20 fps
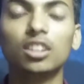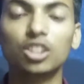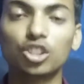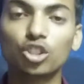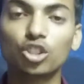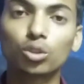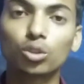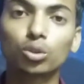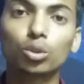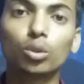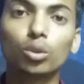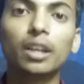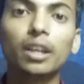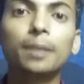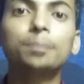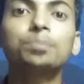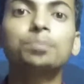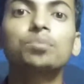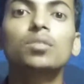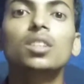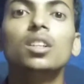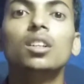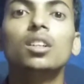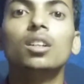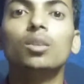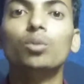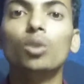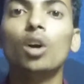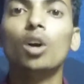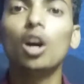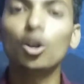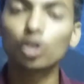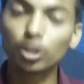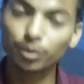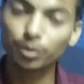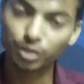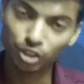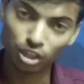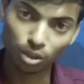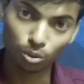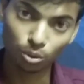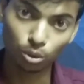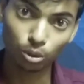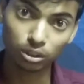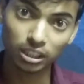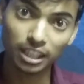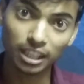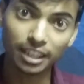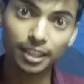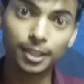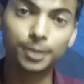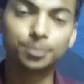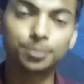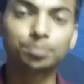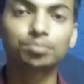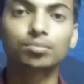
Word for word: स्टॉक जो है वो आउट ऑफ स्टॉक हो जाएगा